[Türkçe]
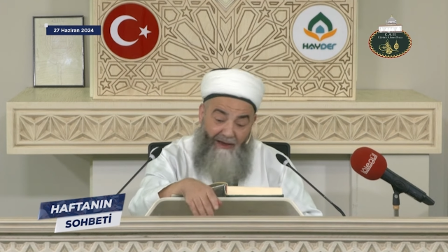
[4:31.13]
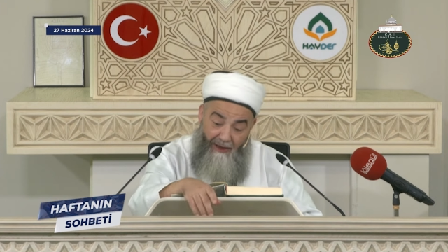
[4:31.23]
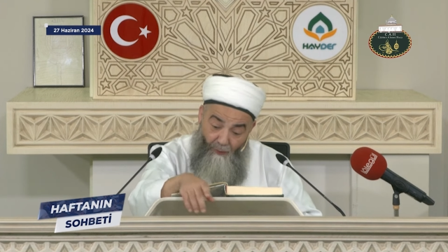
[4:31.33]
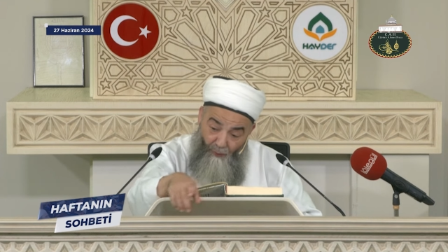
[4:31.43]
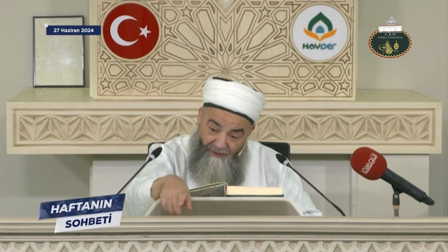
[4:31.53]

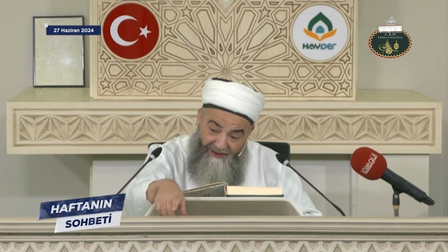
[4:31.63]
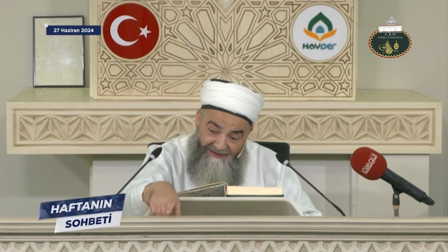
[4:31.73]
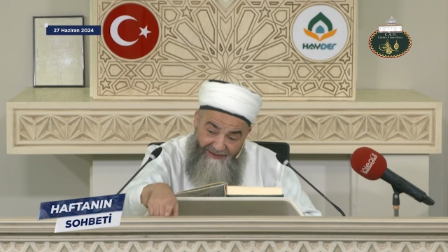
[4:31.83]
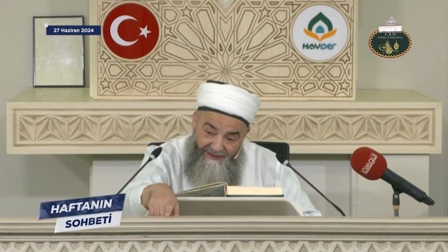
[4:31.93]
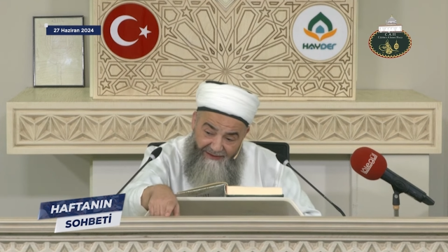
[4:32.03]
Ha
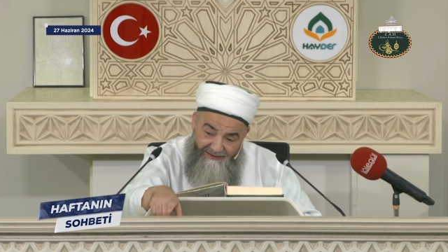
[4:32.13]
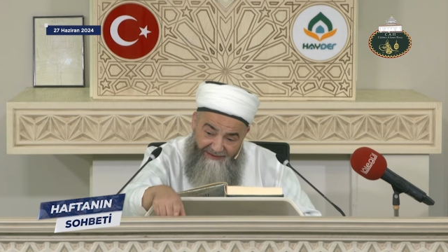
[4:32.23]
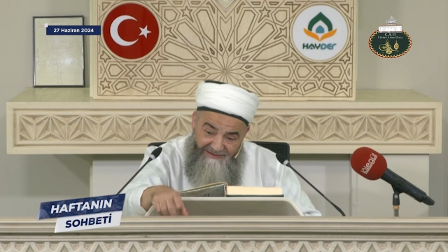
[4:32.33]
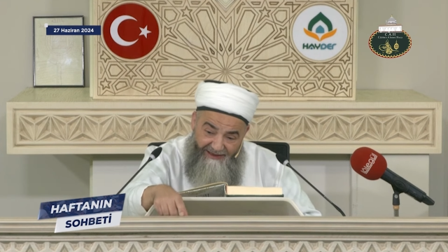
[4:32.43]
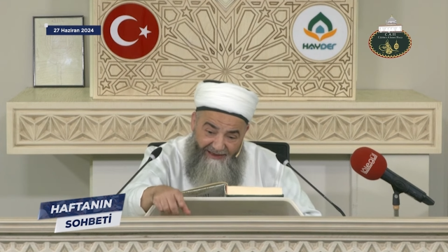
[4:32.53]
orayı
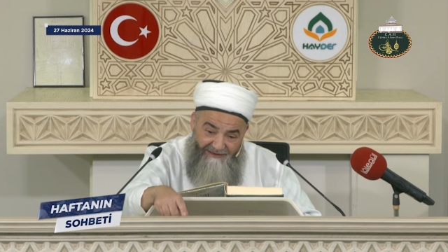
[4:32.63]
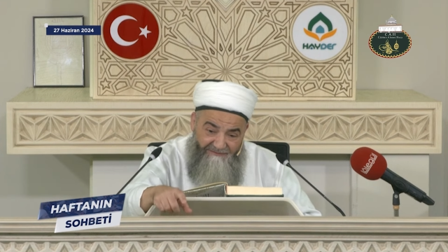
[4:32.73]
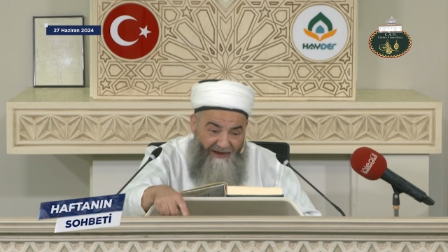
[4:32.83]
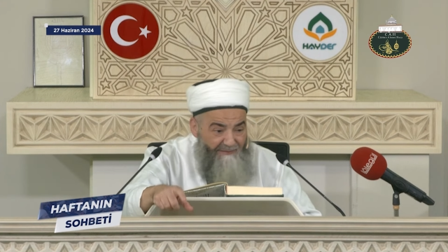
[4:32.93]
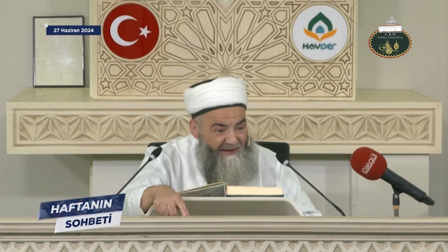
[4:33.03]

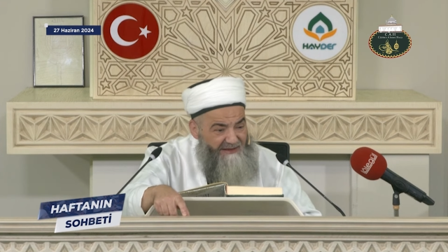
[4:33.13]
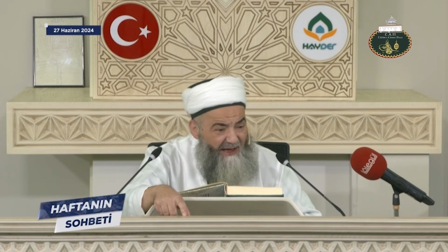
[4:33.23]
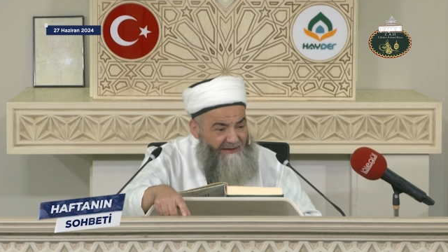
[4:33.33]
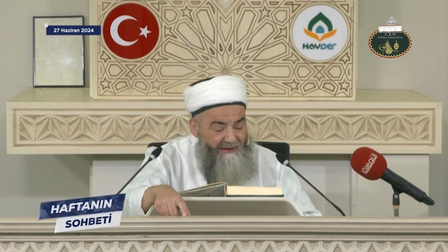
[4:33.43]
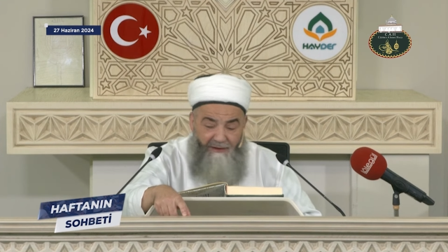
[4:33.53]
zekat
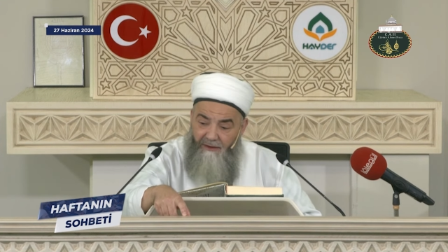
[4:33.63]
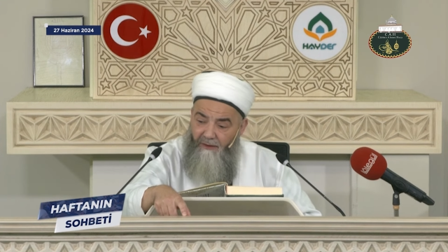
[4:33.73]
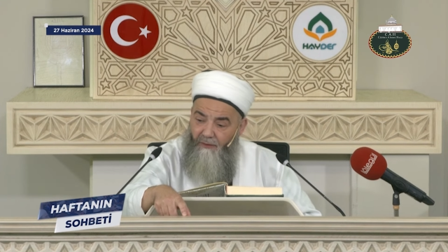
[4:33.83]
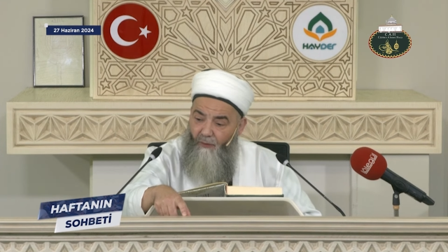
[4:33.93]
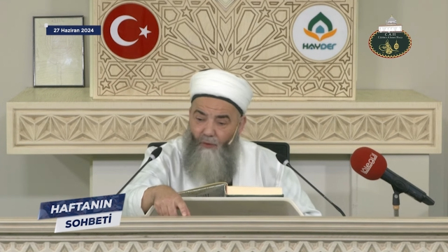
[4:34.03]
vermesen
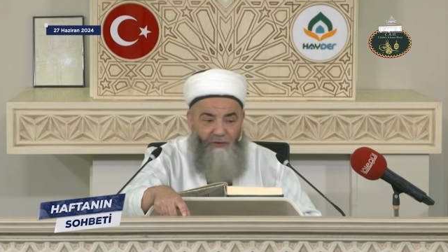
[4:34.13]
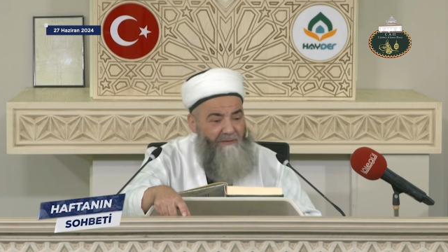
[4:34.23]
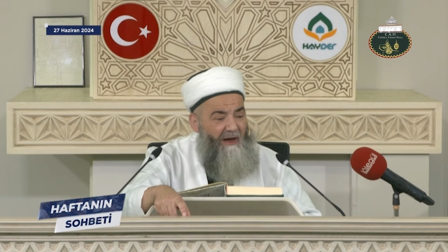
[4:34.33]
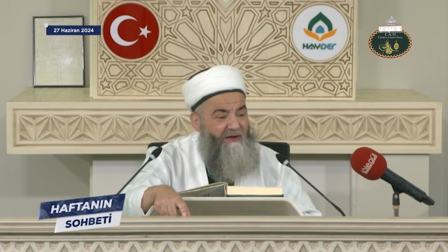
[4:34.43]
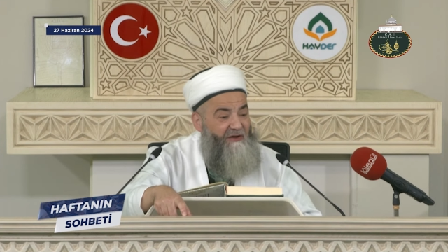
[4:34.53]
o
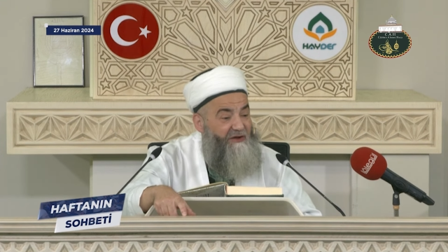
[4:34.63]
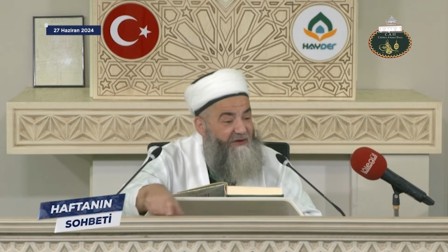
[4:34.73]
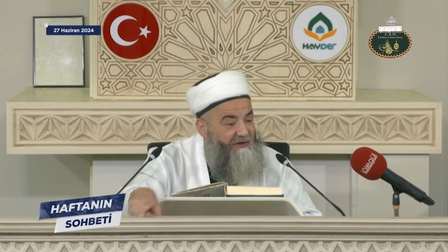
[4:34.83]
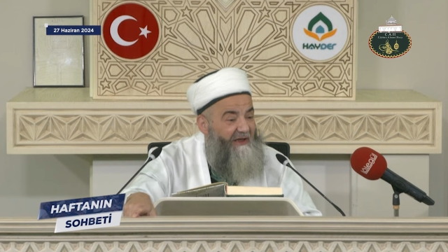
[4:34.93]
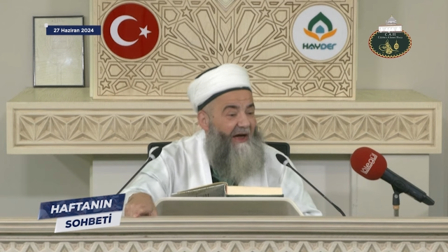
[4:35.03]
zaman
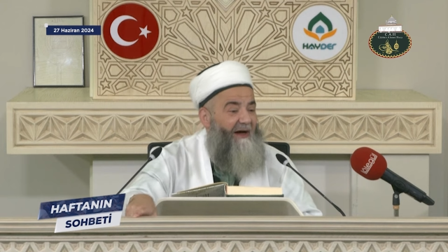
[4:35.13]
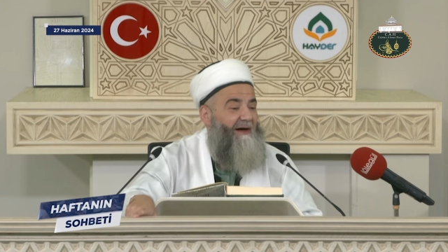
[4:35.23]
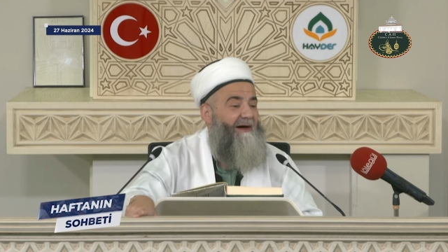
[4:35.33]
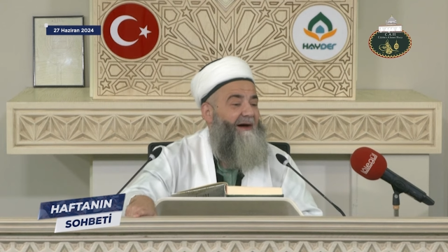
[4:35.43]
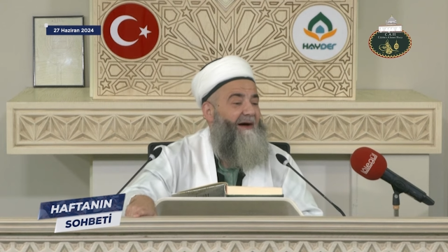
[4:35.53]
kırkı da
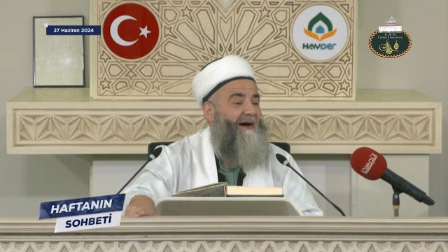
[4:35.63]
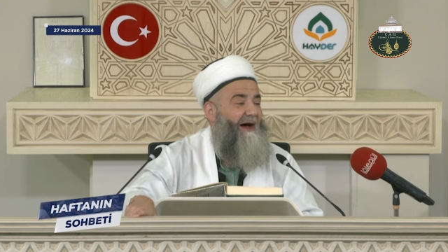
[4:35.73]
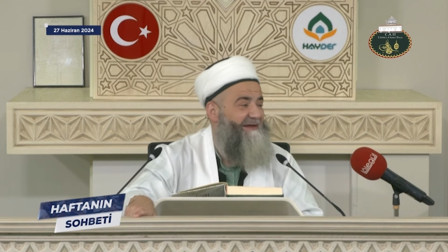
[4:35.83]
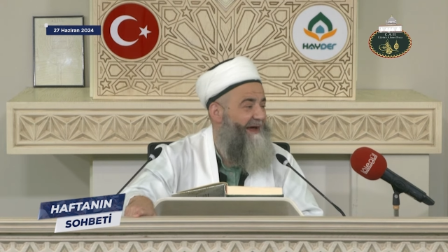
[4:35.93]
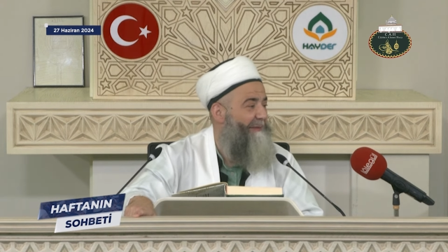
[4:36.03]

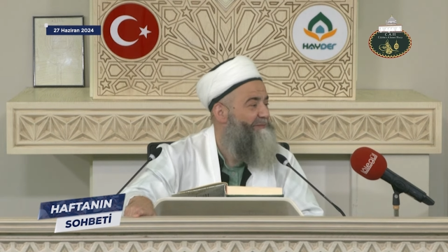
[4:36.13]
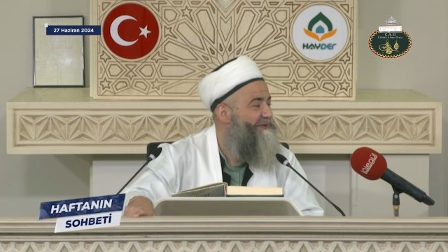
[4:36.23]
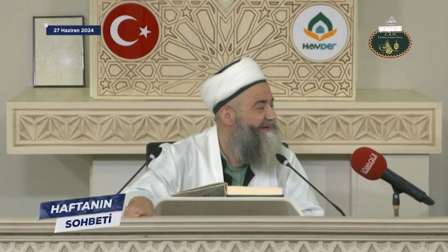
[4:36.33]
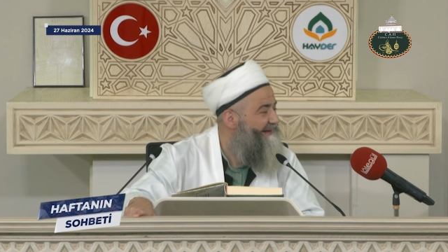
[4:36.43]
azap.